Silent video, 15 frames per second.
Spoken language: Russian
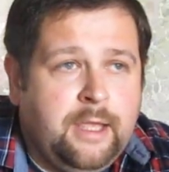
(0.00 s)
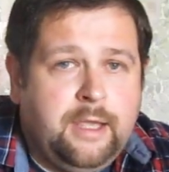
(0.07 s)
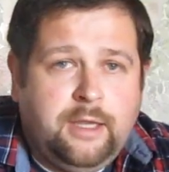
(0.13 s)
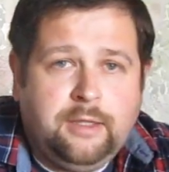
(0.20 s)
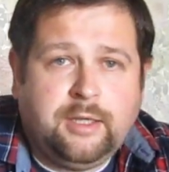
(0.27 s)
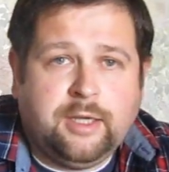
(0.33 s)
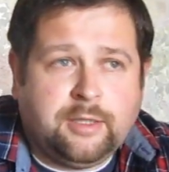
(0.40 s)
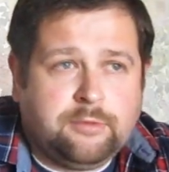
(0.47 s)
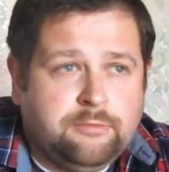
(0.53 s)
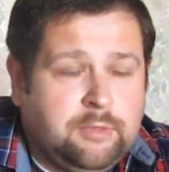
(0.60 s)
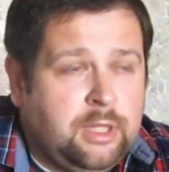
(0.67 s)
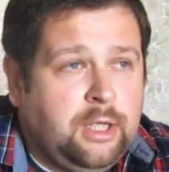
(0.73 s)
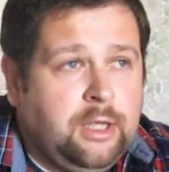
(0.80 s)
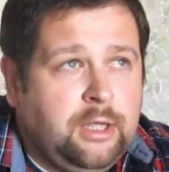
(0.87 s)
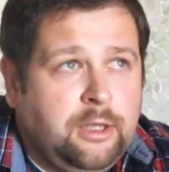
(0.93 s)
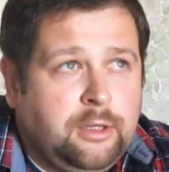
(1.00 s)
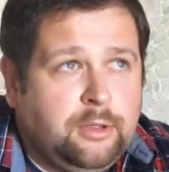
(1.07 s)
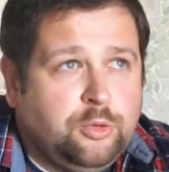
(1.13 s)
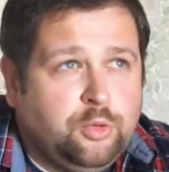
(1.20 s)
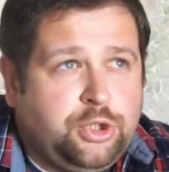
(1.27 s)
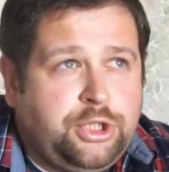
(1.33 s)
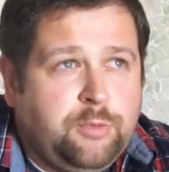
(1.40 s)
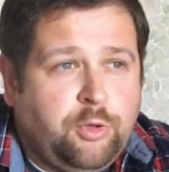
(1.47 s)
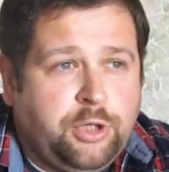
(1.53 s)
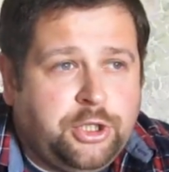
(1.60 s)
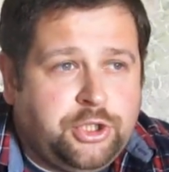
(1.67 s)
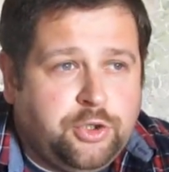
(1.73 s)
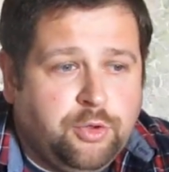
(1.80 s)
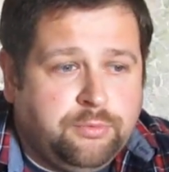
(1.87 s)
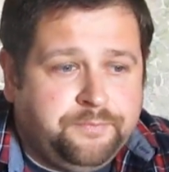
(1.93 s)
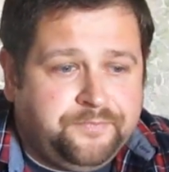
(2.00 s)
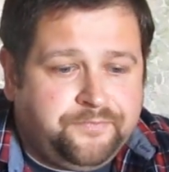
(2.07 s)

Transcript: Итак, ну с чего начнем?